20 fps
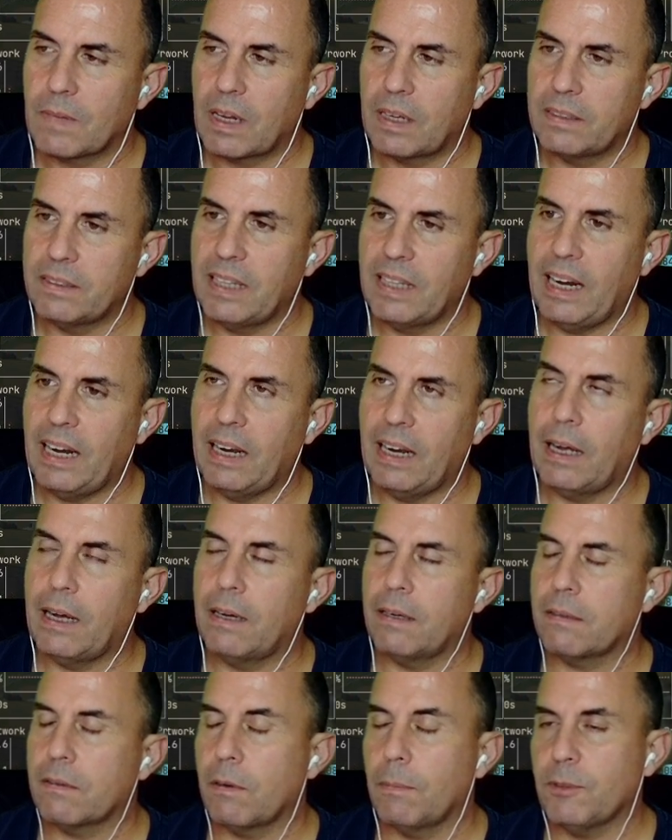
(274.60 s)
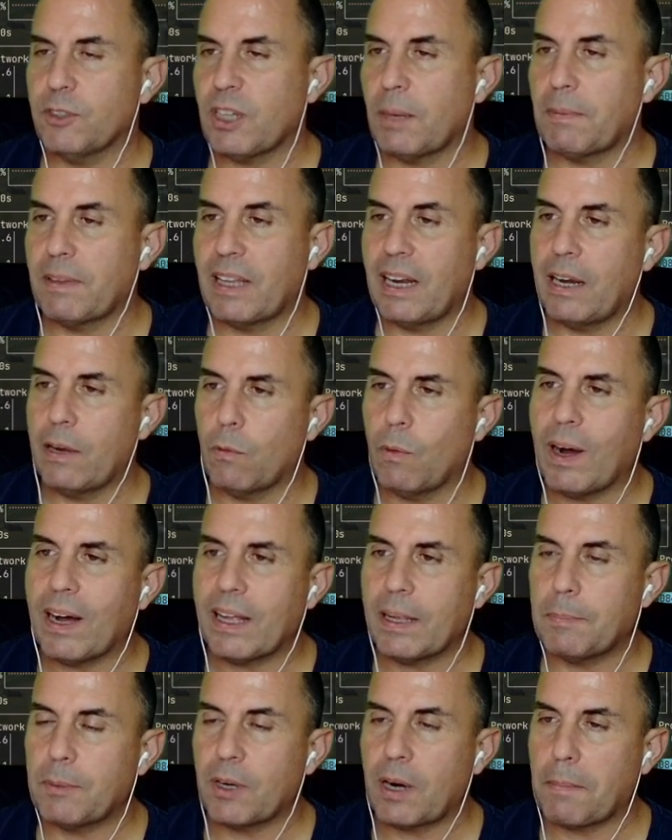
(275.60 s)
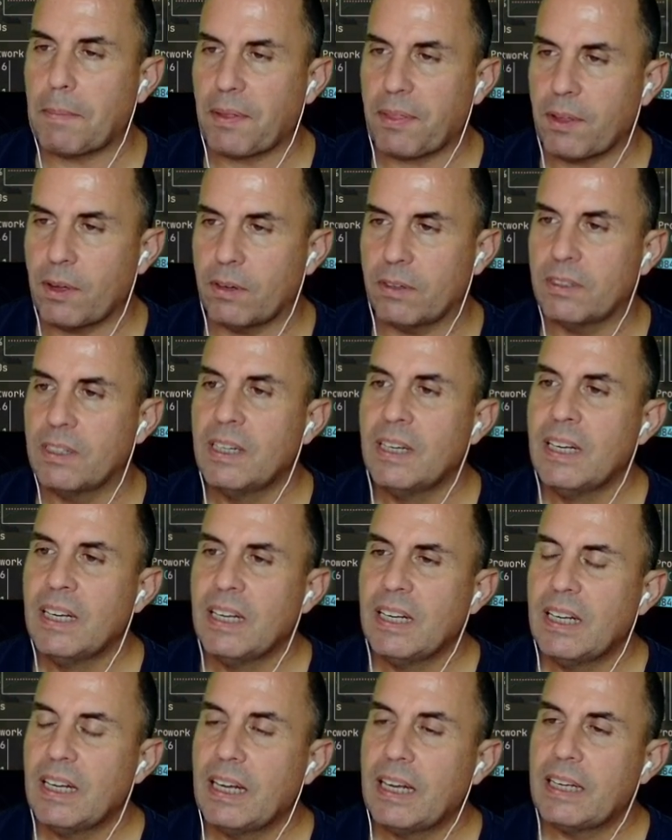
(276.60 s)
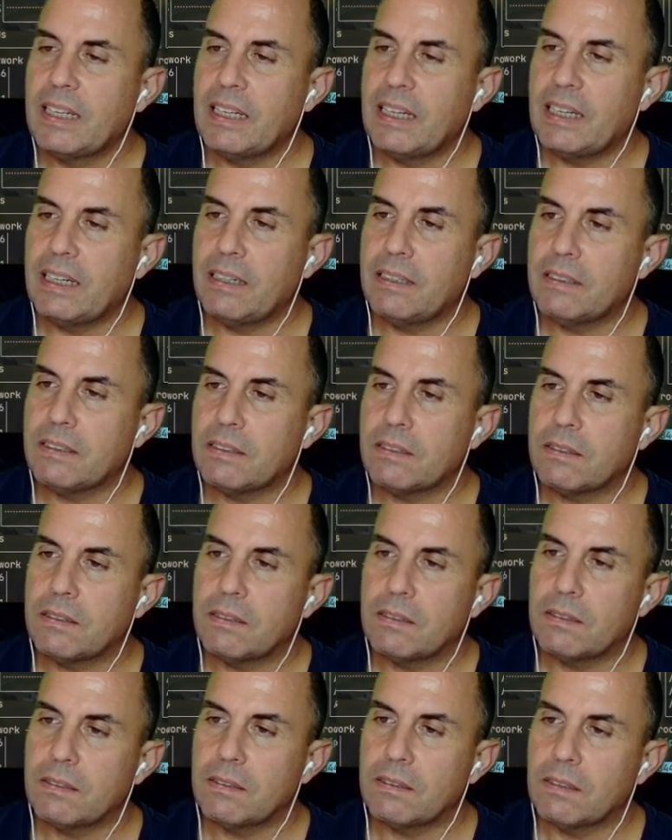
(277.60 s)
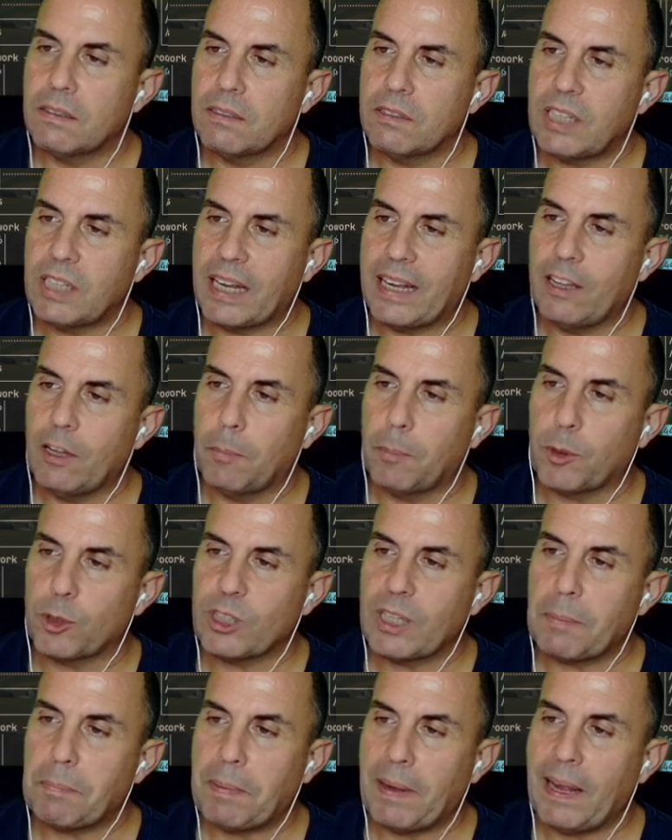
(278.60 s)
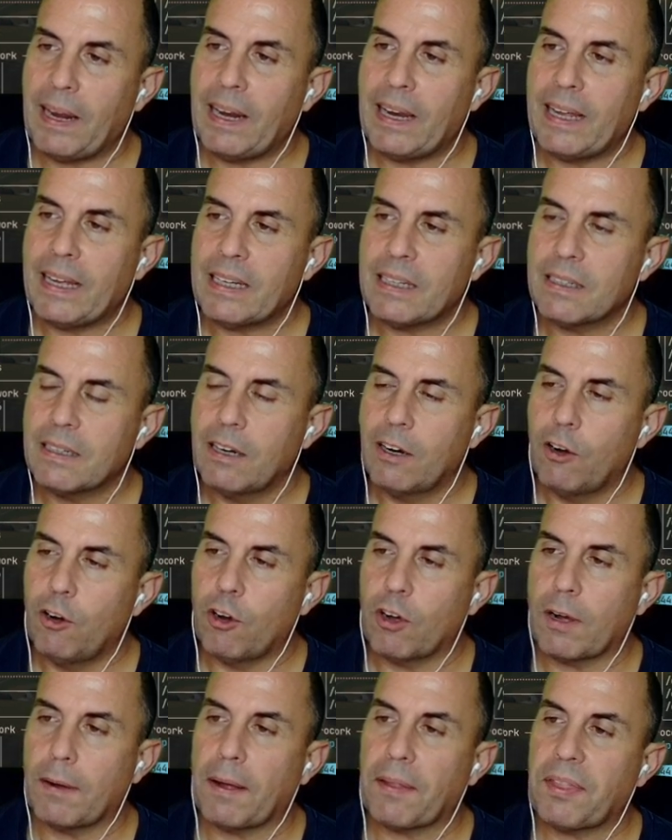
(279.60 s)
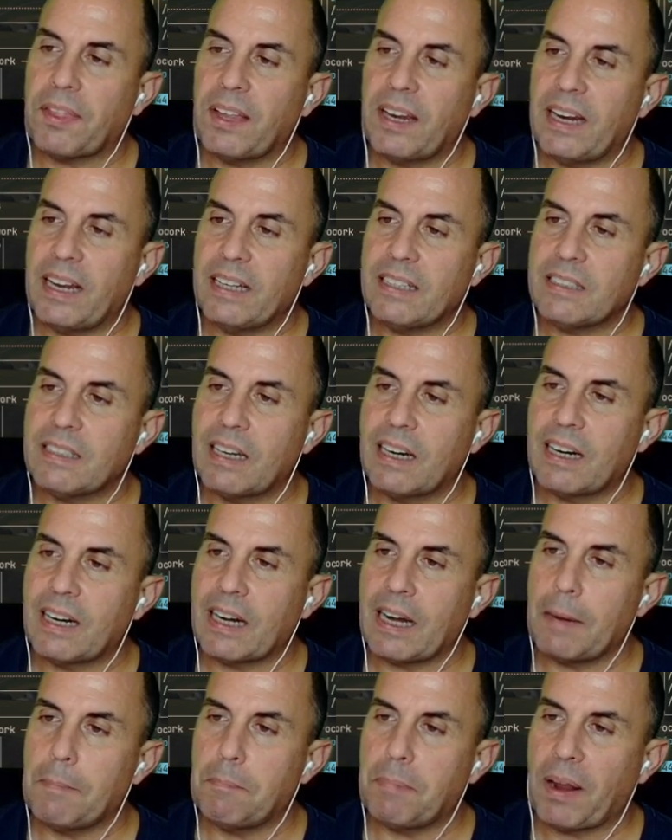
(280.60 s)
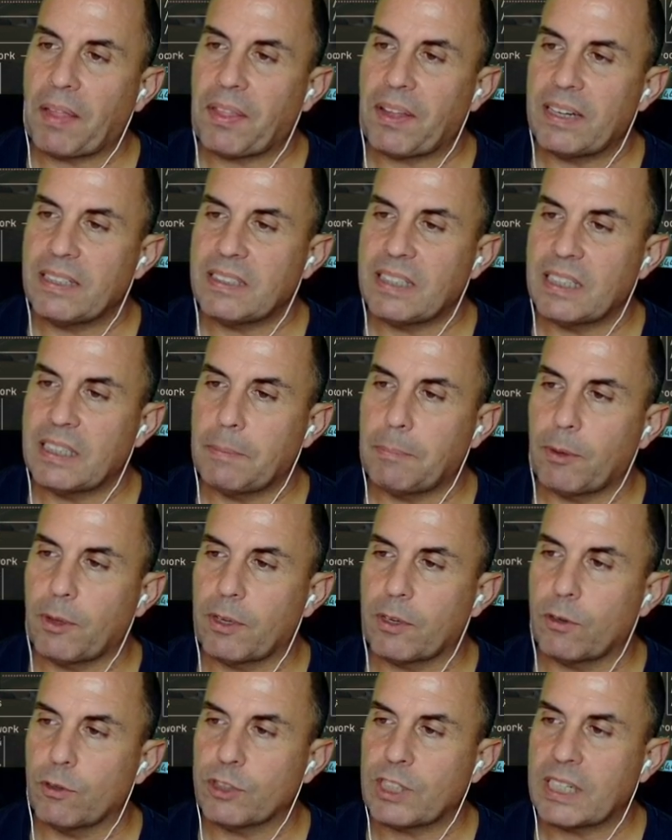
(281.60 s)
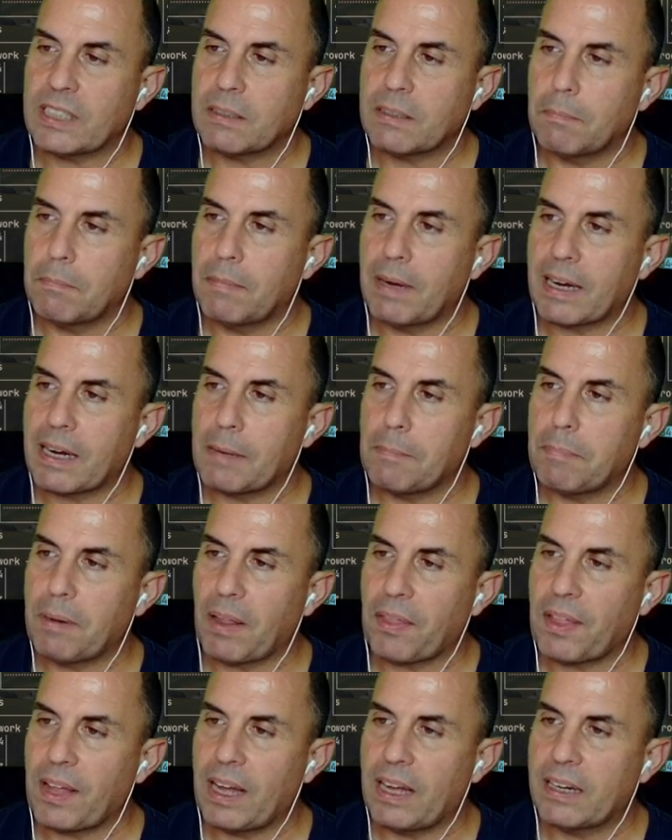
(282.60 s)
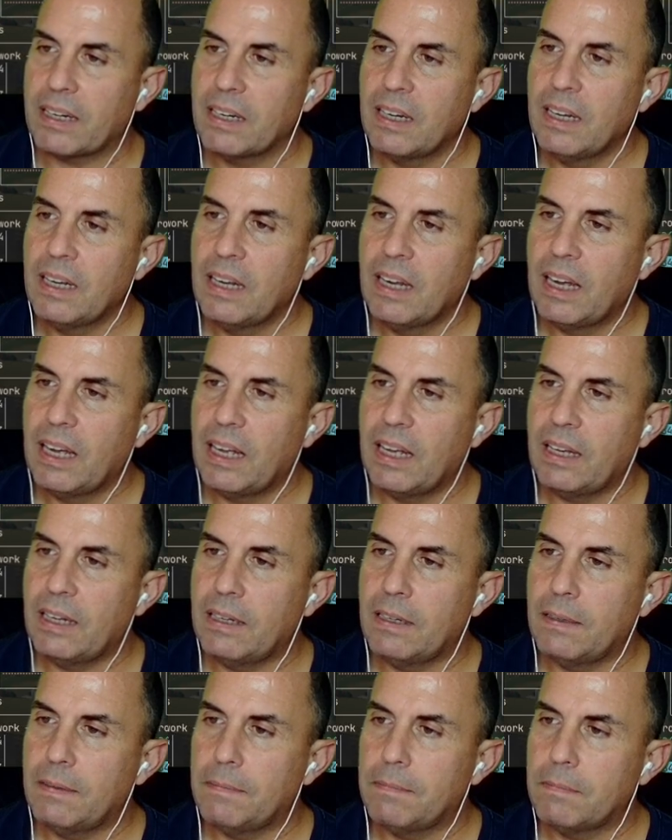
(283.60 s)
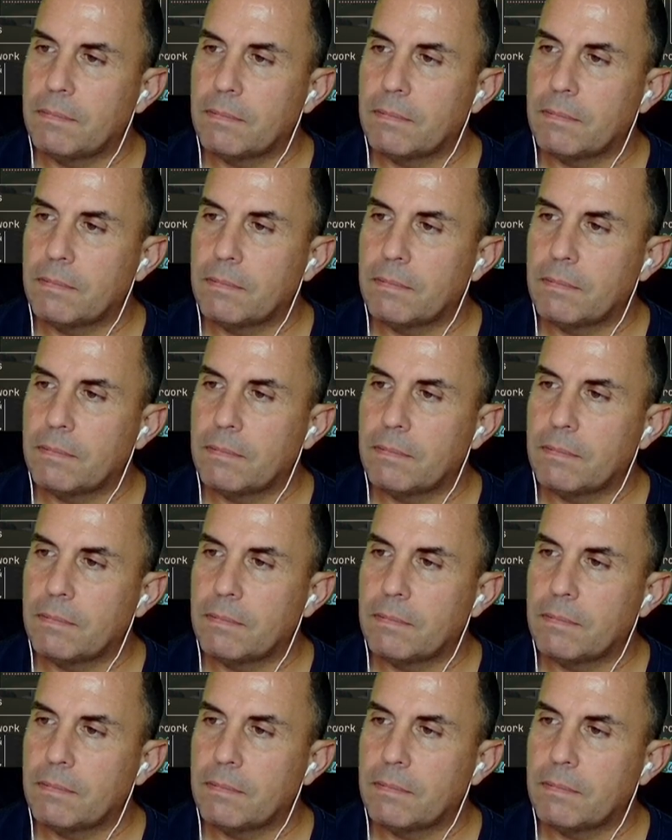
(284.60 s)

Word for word: de la ¿cómo se llama? del lenguaje de programación eh, seguido por TPL, lo que va a hacer es reemplazar este tipo de cosas. Va a reemplazar eh,